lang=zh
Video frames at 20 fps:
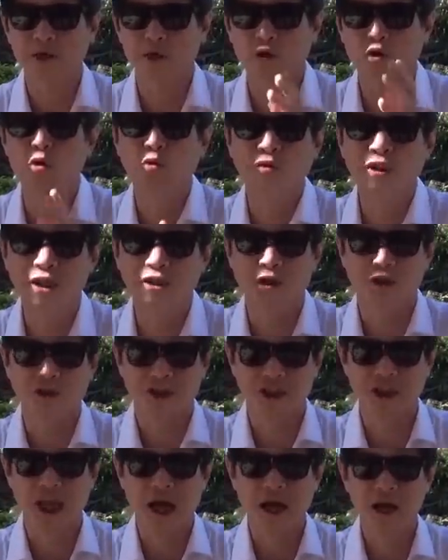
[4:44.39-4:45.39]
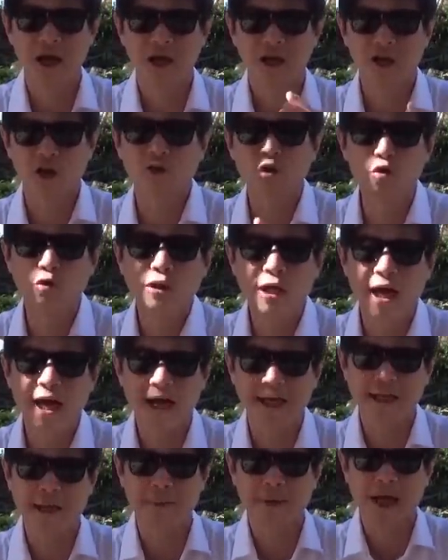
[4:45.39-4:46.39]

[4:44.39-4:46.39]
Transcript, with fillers: 是共振导致的，是共振害他